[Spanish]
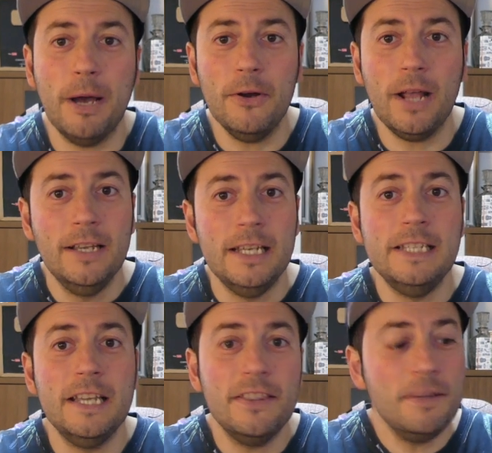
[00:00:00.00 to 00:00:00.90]
hora y
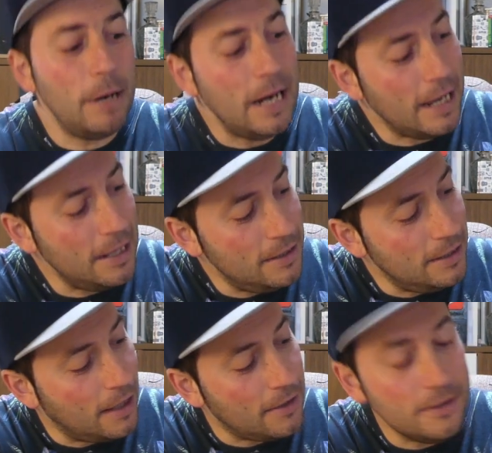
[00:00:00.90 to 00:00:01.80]
si encima la
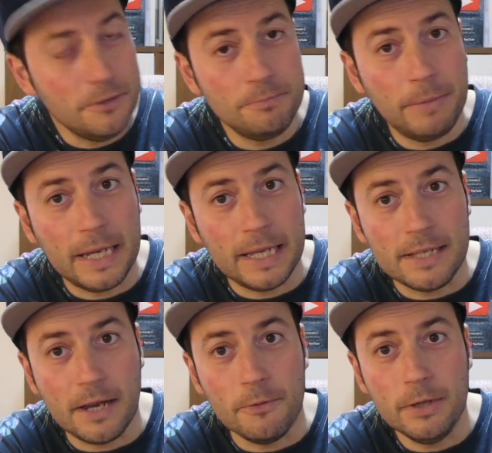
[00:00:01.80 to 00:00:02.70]
cantidad es
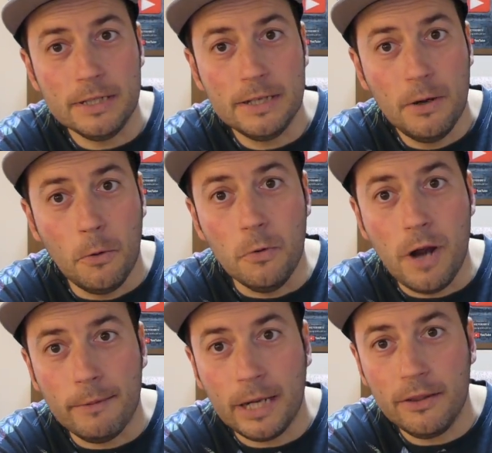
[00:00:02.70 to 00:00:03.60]
pequeña o es un
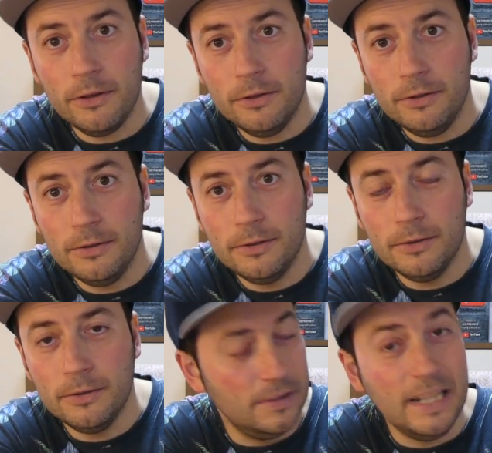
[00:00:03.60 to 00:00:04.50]
abrazo,
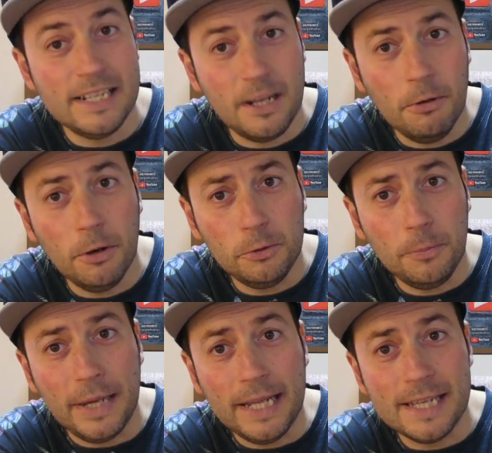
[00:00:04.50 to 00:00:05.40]
desde luego tu
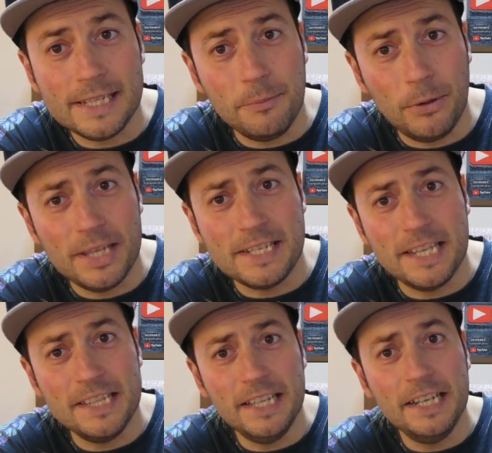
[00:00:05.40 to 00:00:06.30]
pareja se puede
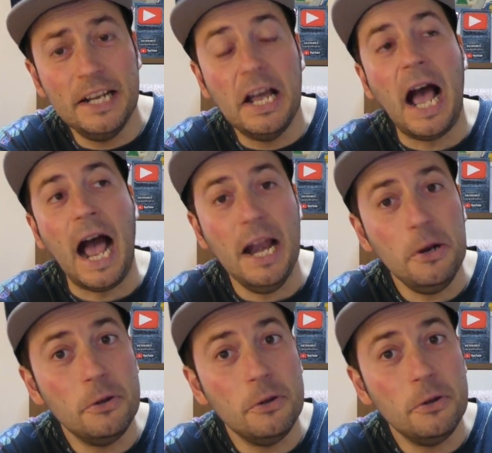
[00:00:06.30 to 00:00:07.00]
sentir algo